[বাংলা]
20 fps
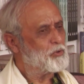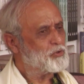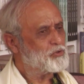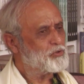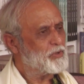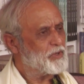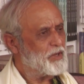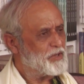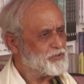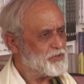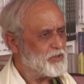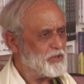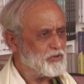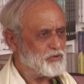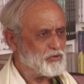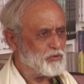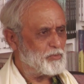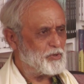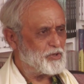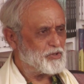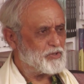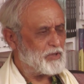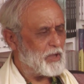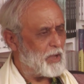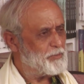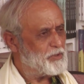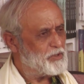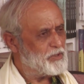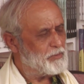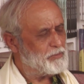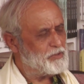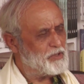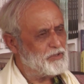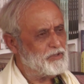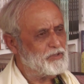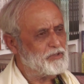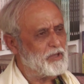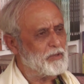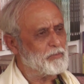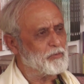অবশ্যই রাশ টানা সময় আমি
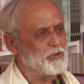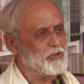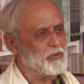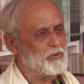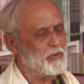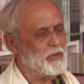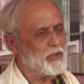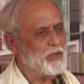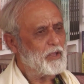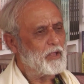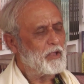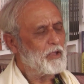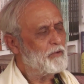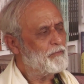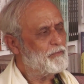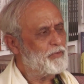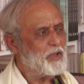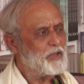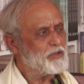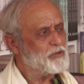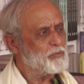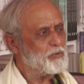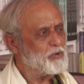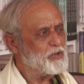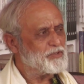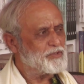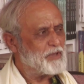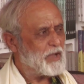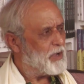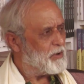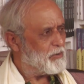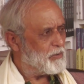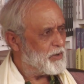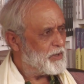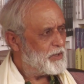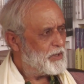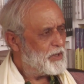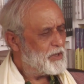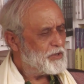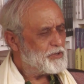নিজেই মনে করি ফেসবুকে যা
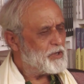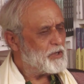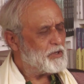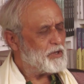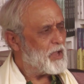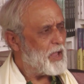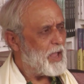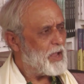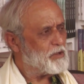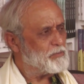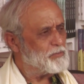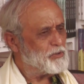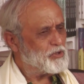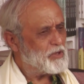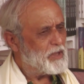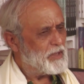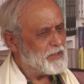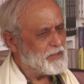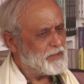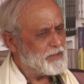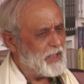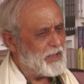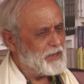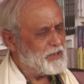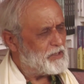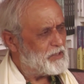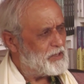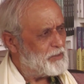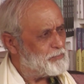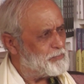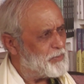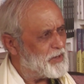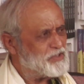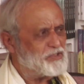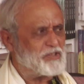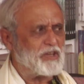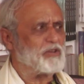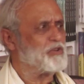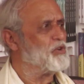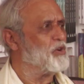হয় সেটি একবার নাইনটি
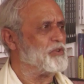পার্সেন্ট